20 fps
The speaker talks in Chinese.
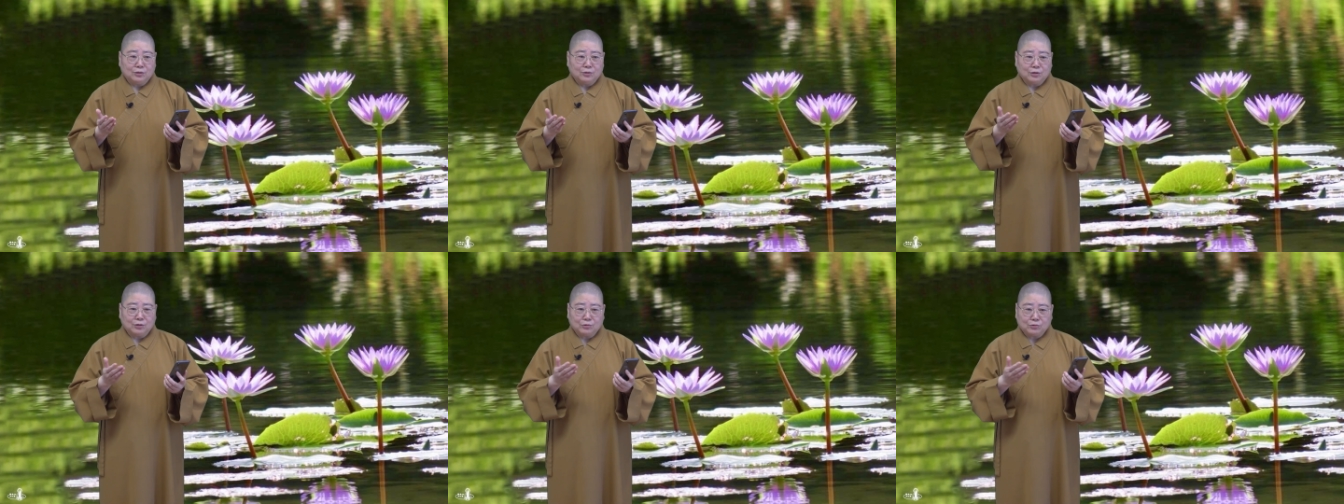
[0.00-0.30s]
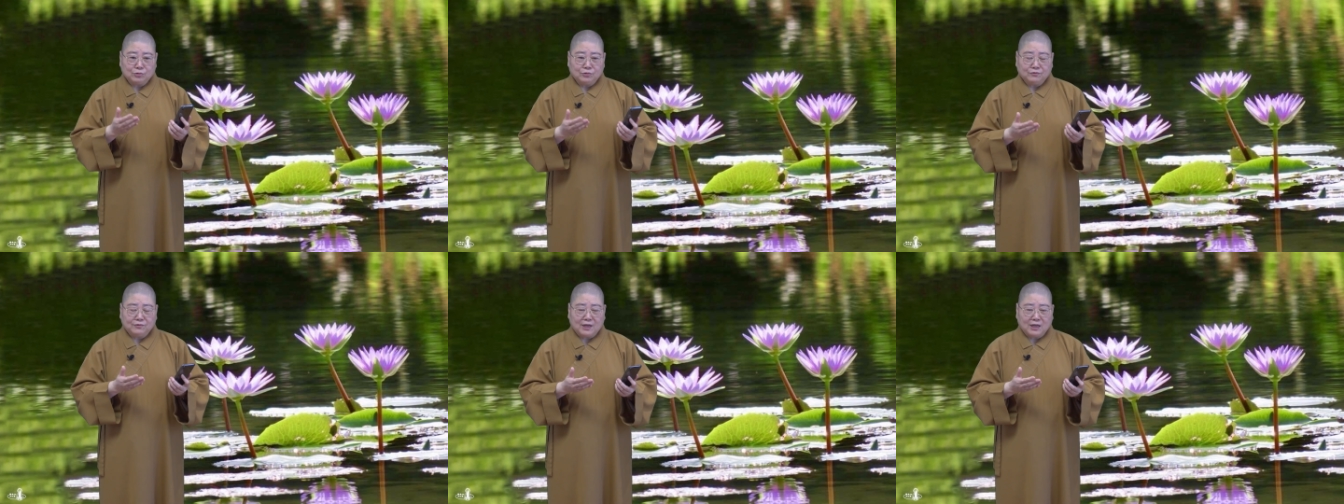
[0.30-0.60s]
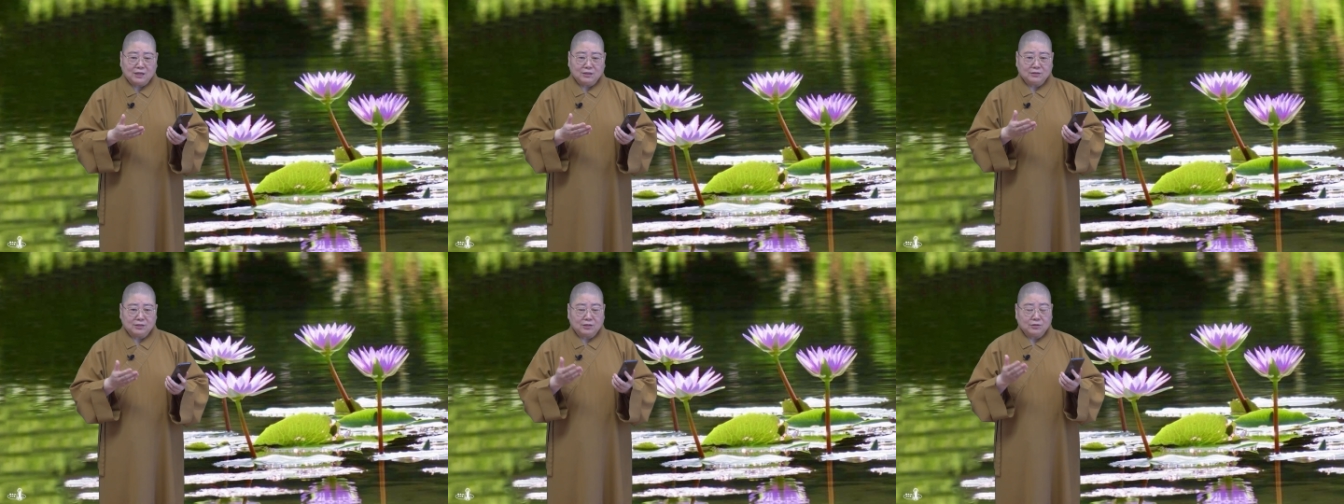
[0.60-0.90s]
呃书
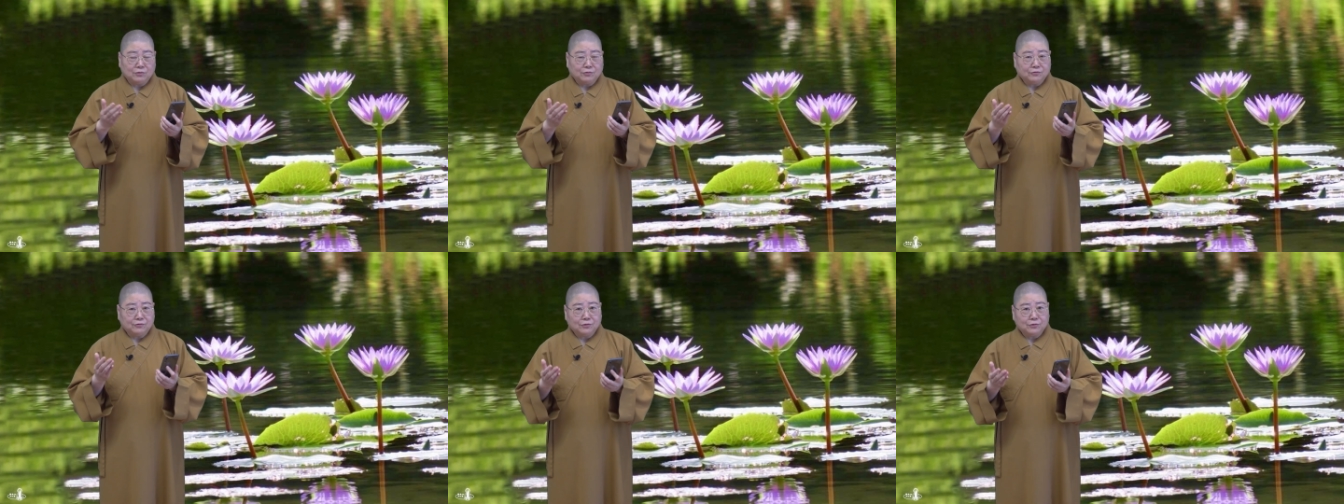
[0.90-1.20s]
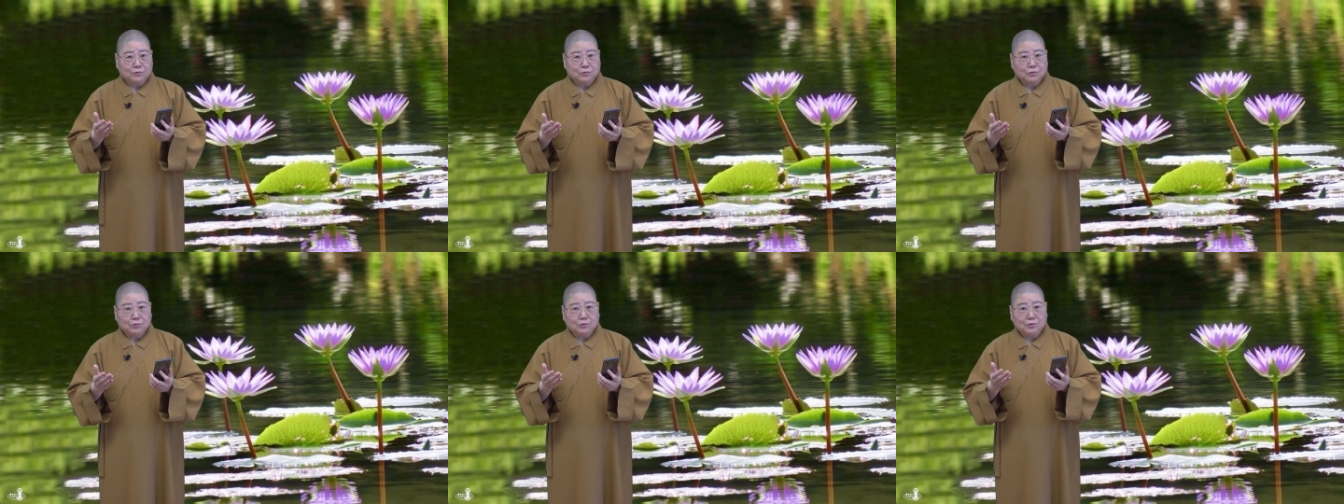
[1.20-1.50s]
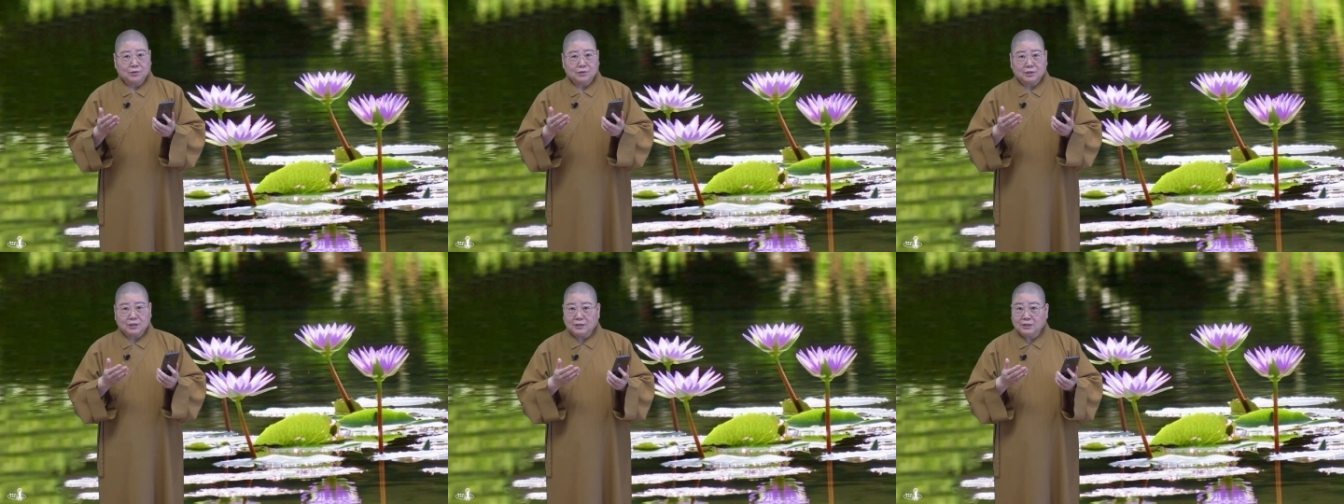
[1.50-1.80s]
房或者有佛
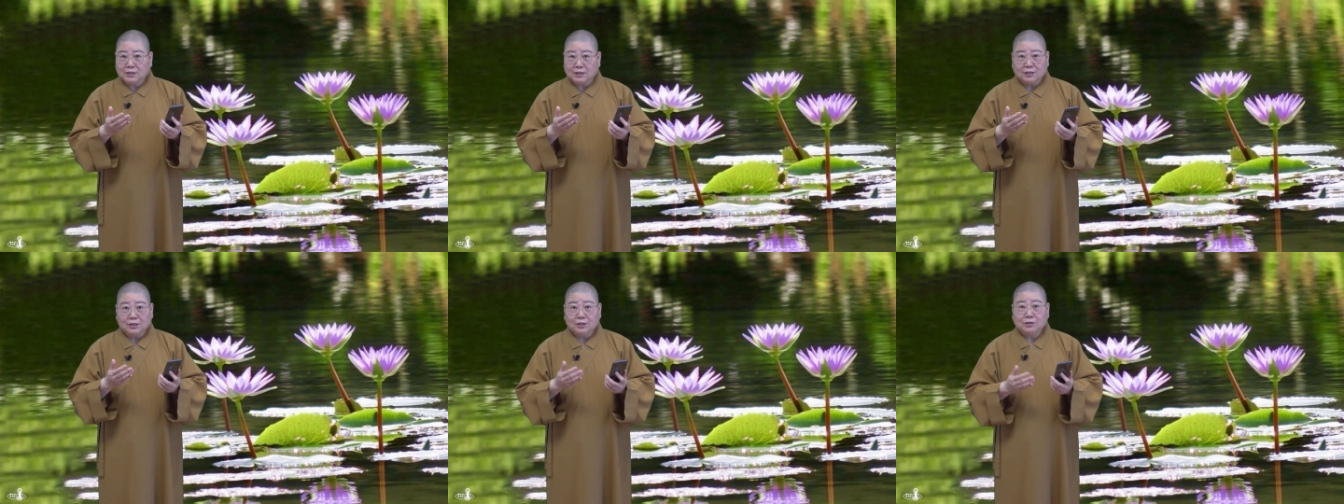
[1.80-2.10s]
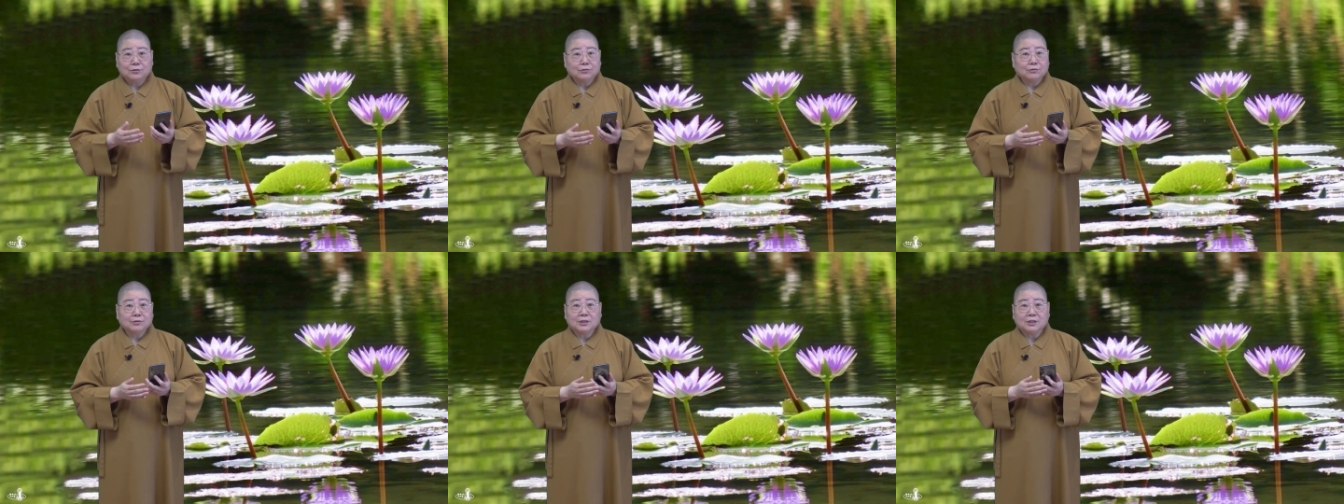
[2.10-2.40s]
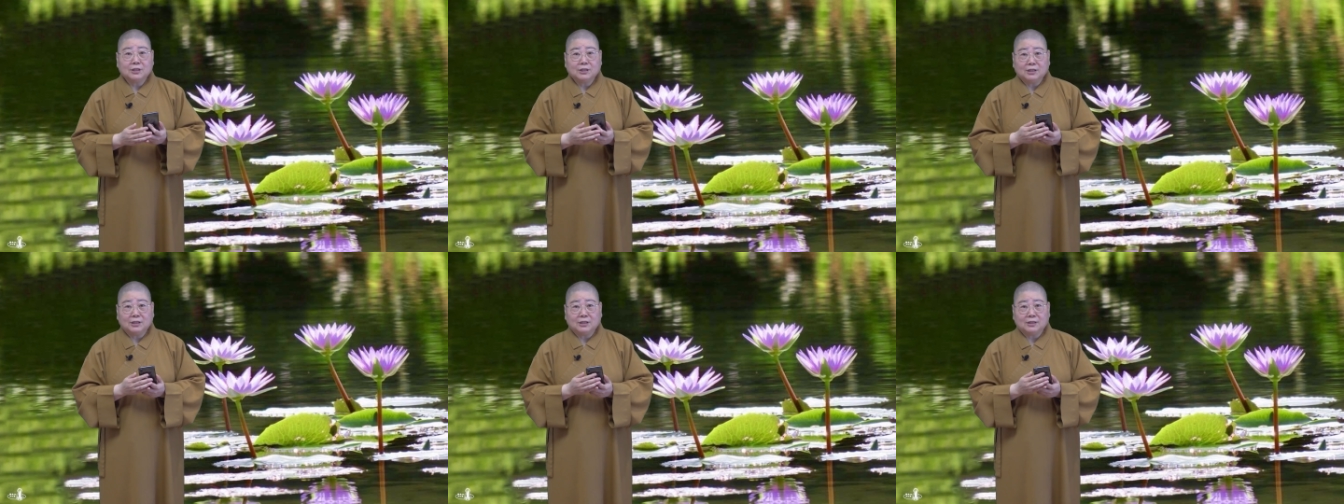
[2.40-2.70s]
桌等等都
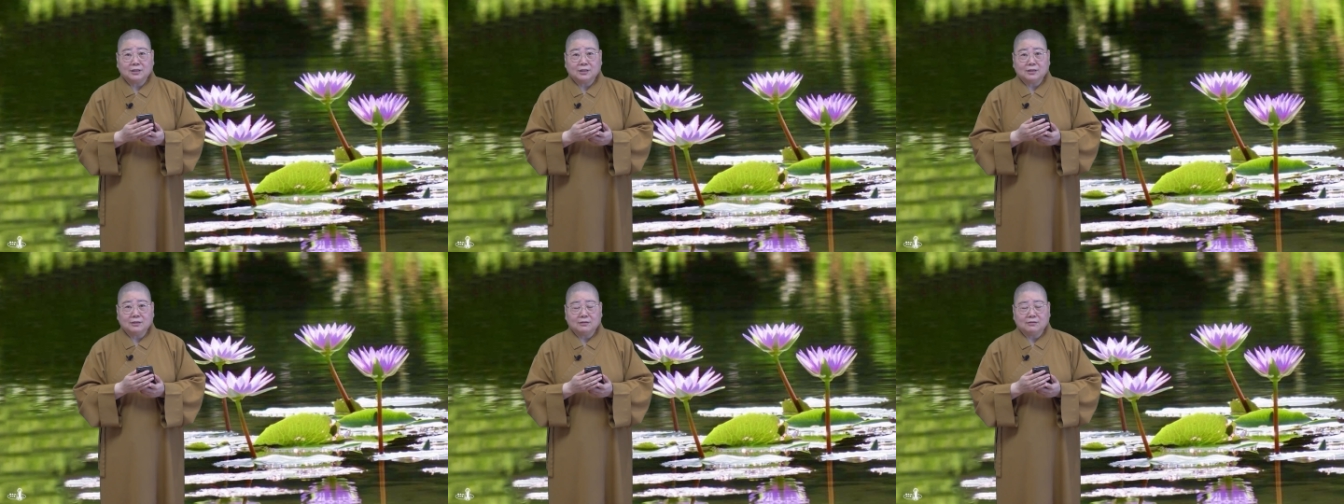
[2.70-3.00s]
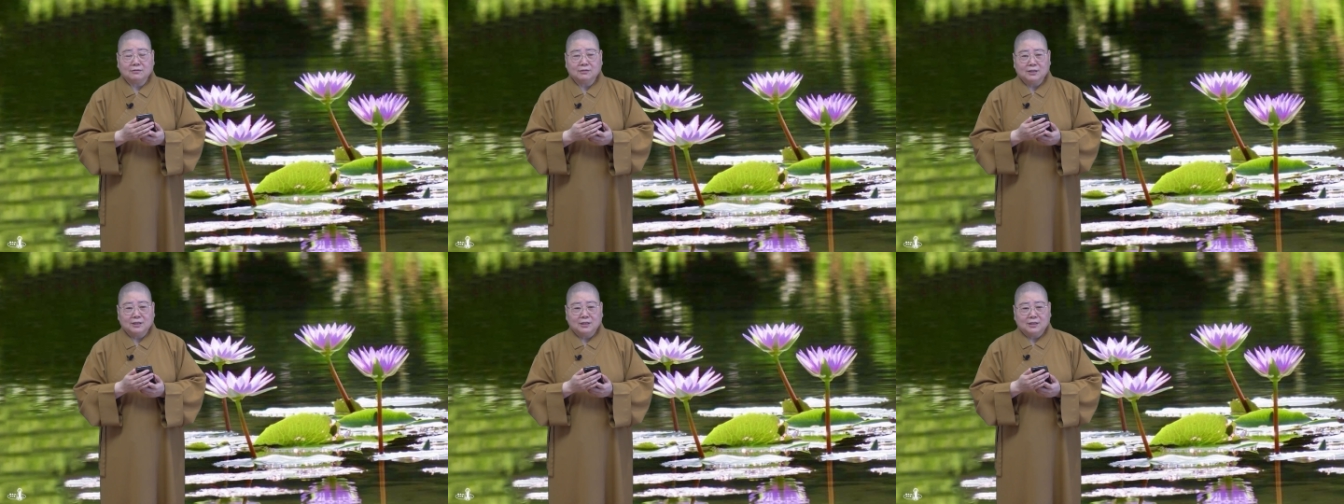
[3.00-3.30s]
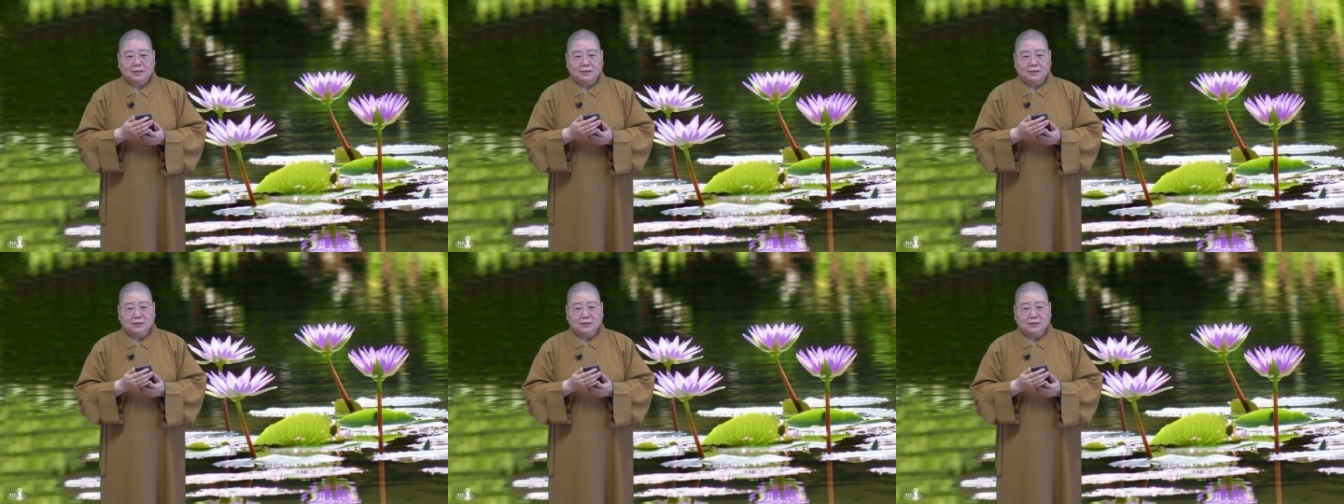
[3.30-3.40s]
可以的哦